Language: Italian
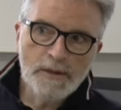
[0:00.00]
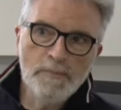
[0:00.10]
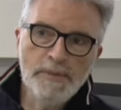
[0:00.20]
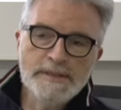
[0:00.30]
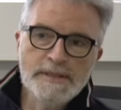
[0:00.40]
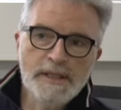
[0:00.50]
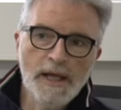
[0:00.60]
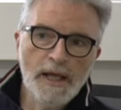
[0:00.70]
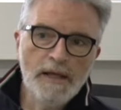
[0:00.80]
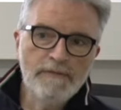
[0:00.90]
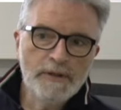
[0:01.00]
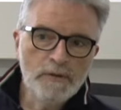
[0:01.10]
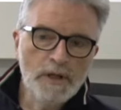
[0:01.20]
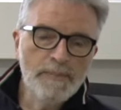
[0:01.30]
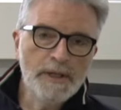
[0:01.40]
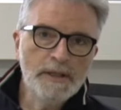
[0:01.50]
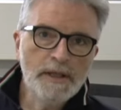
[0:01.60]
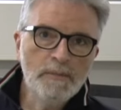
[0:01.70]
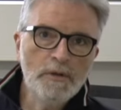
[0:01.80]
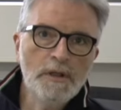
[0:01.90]
complessità è il fatto che per i
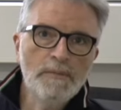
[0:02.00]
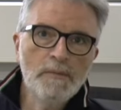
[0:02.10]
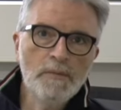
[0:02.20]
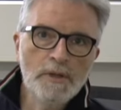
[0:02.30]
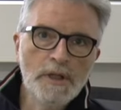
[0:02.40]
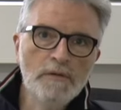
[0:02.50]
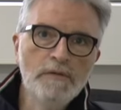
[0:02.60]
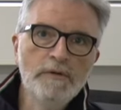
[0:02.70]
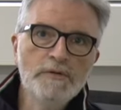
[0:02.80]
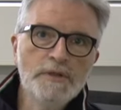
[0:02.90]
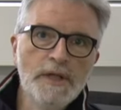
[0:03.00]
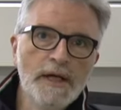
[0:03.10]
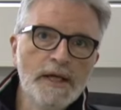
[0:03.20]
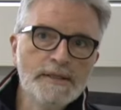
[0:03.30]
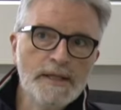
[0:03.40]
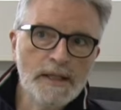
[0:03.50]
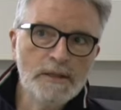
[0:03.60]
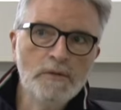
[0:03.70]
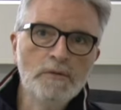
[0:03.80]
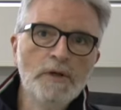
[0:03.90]
terremoti abbiamo un modello di velocità che è
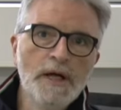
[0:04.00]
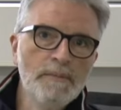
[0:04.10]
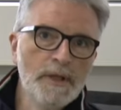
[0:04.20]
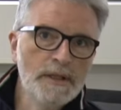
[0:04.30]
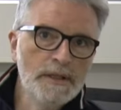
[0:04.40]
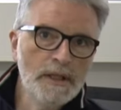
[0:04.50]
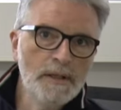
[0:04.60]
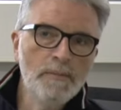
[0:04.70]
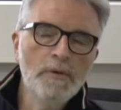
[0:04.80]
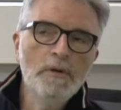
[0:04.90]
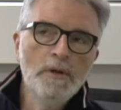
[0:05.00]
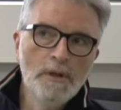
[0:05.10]
statico, non cambia nel tempo,